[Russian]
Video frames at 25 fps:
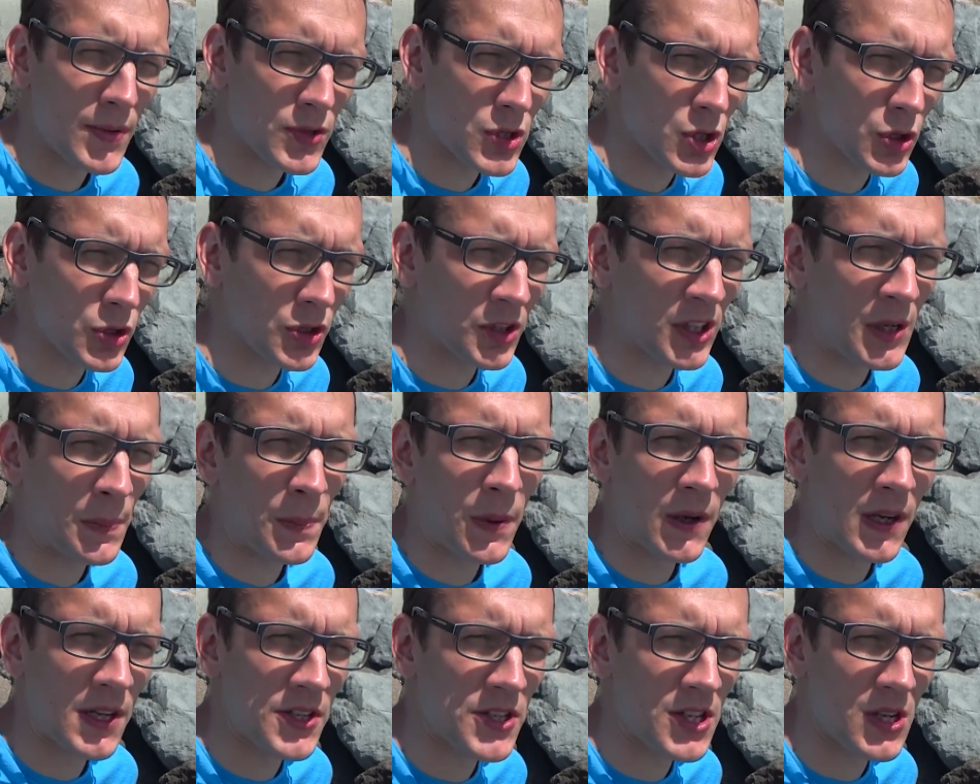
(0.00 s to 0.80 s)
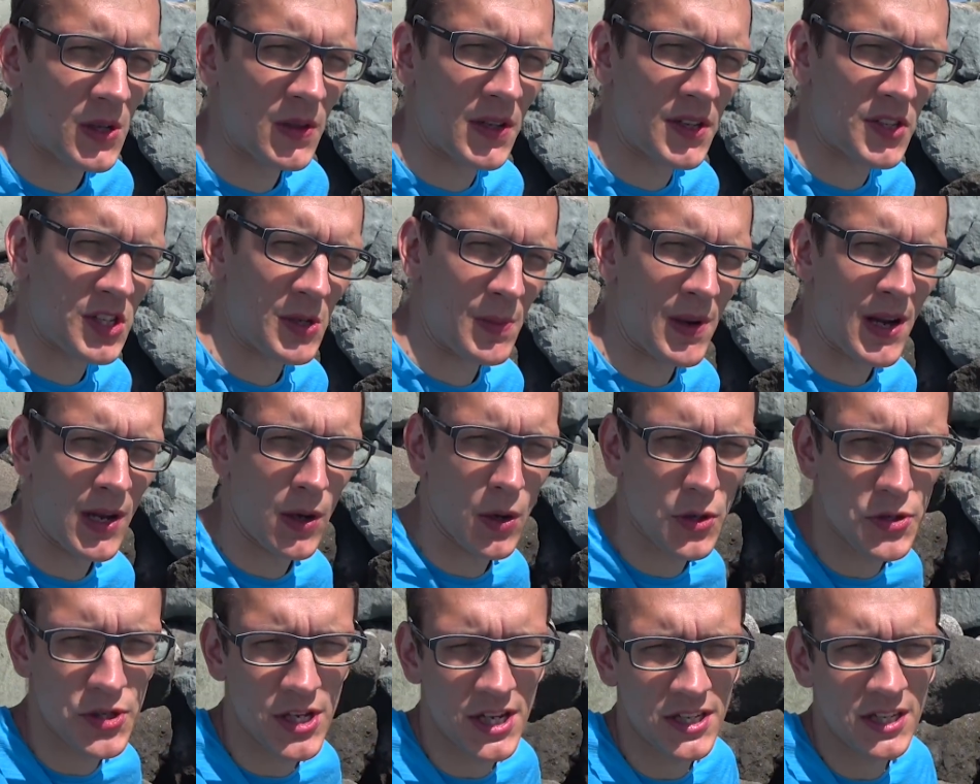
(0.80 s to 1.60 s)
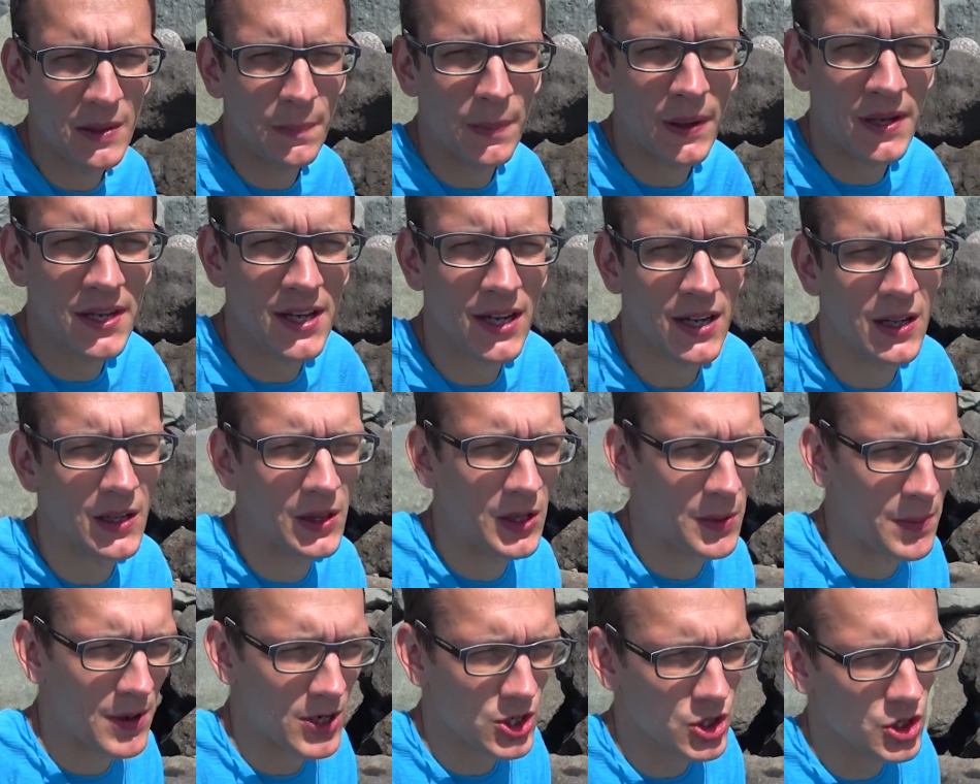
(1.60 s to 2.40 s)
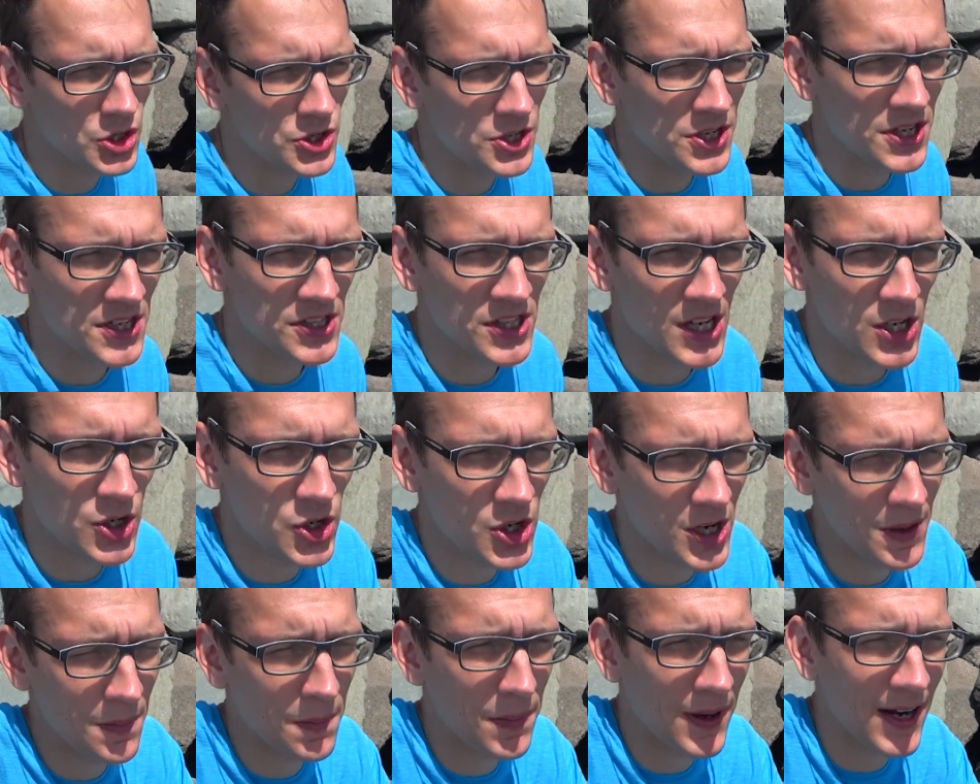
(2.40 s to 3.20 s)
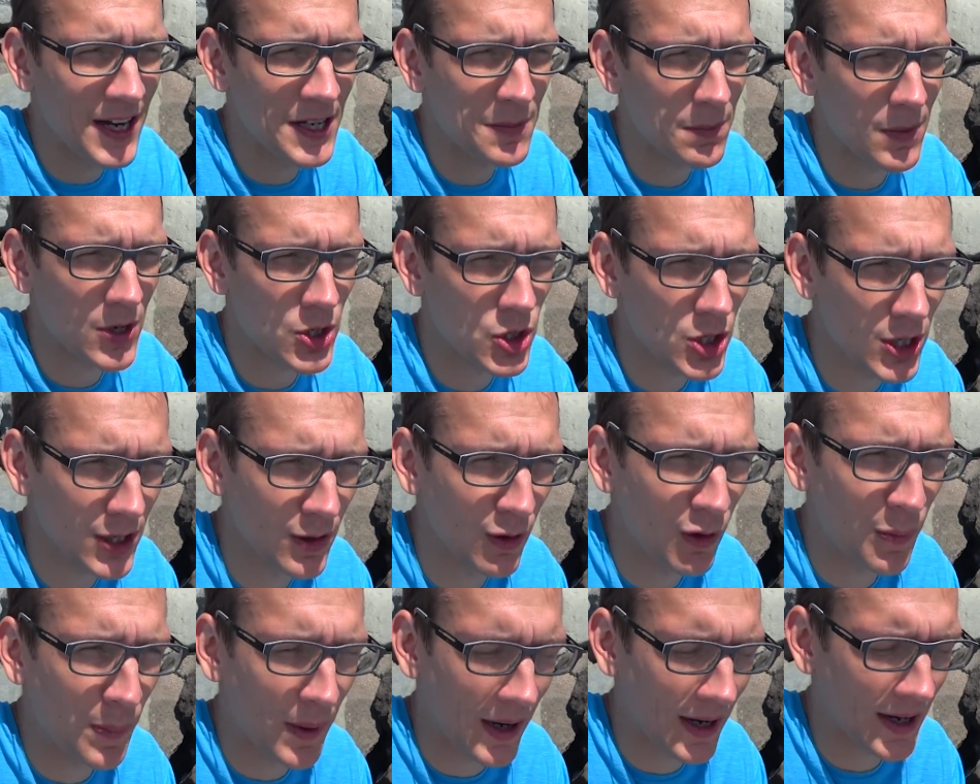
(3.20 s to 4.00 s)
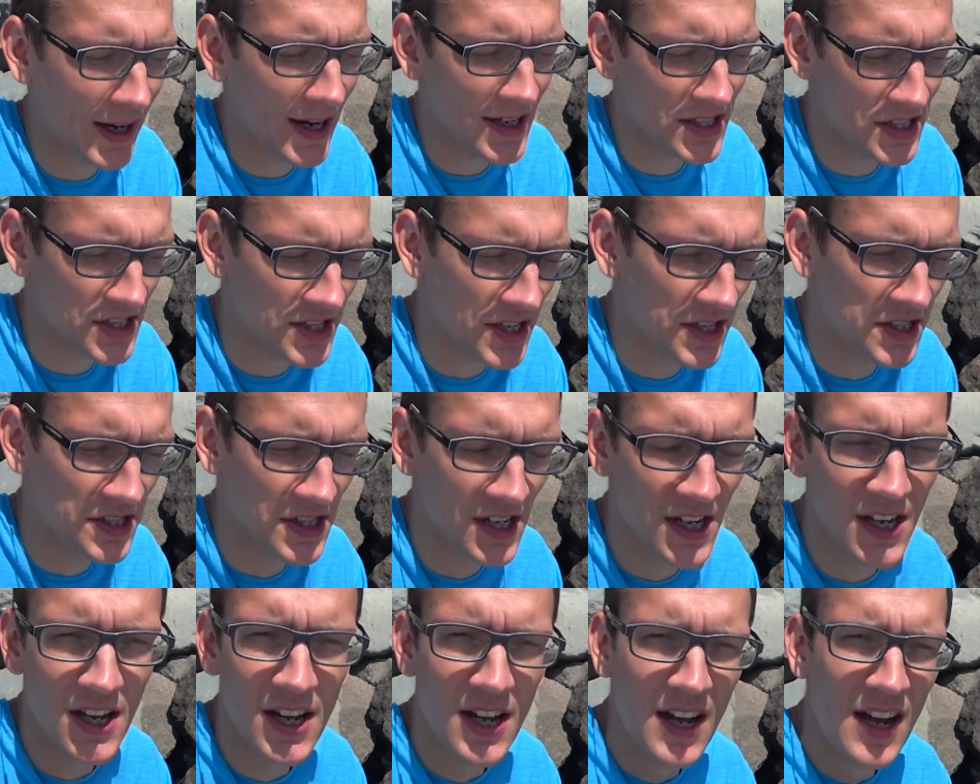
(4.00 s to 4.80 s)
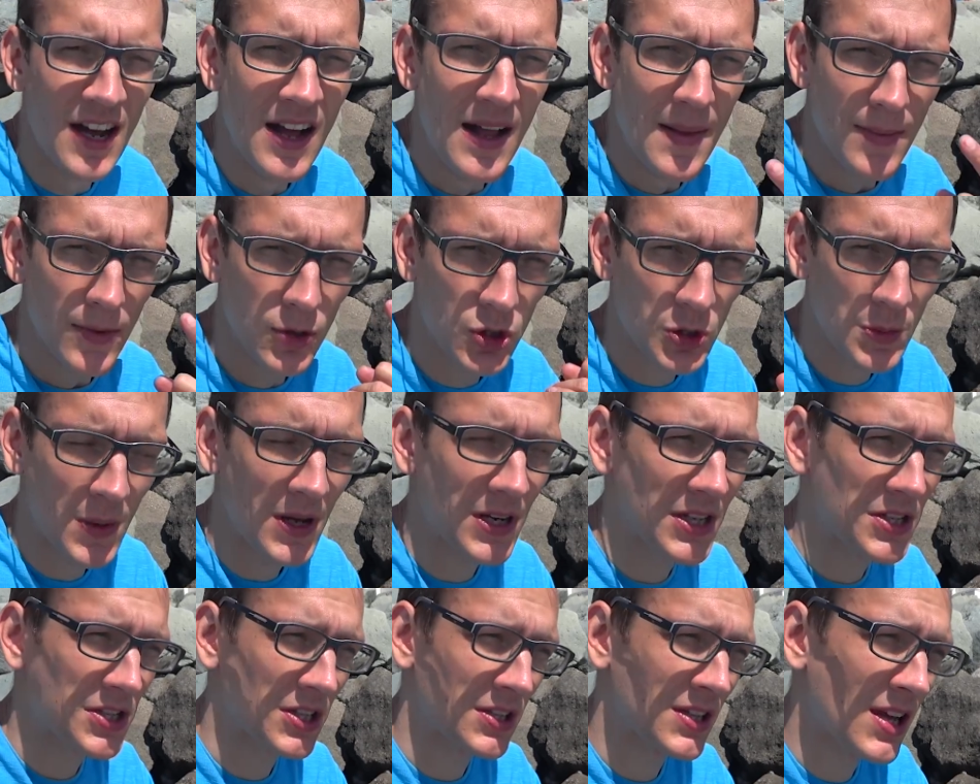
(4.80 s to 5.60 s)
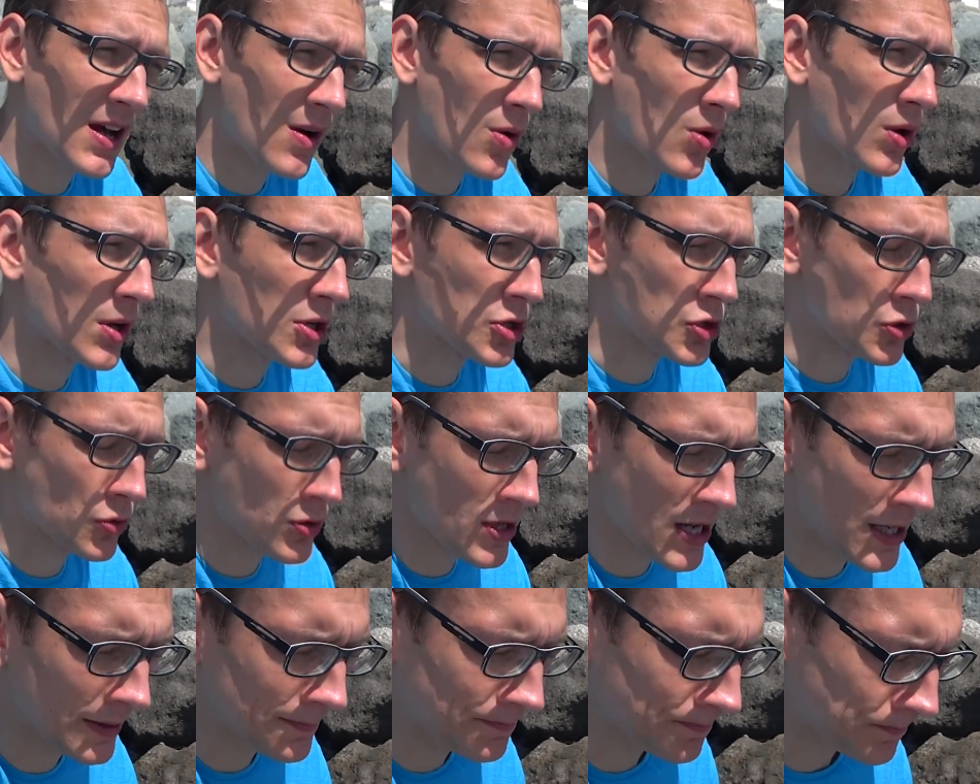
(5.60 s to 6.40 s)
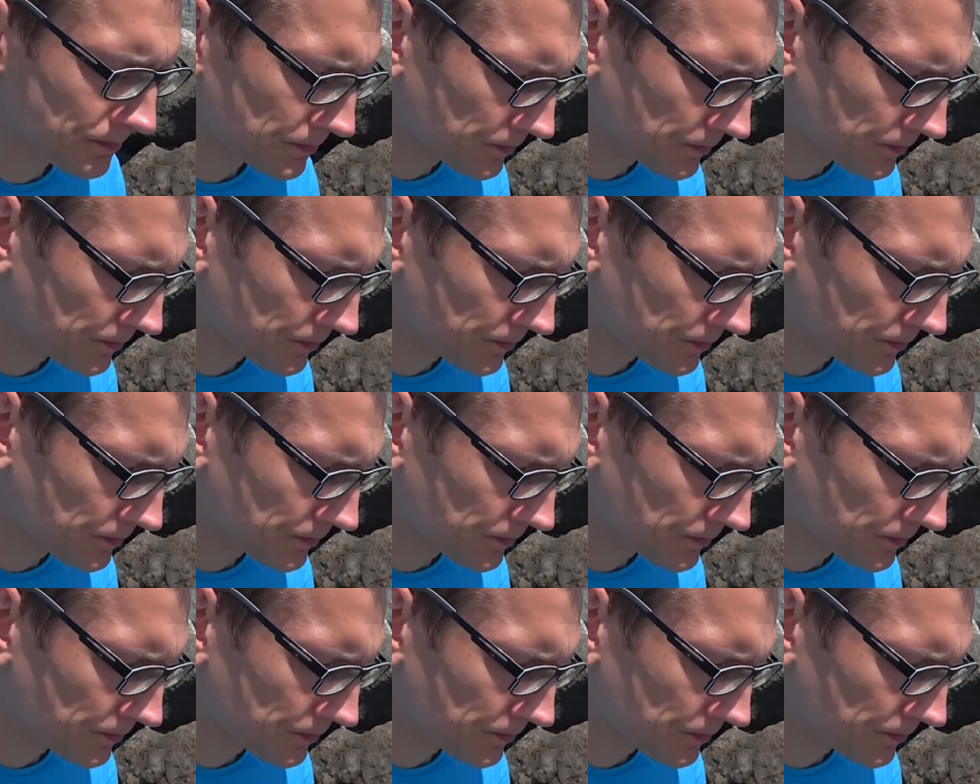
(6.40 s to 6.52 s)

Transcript: я все-таки полетел на самолете, а не поехал на машине. И зачем брать машину в прокат здесь? Ну что, смотрите, дорога сюда,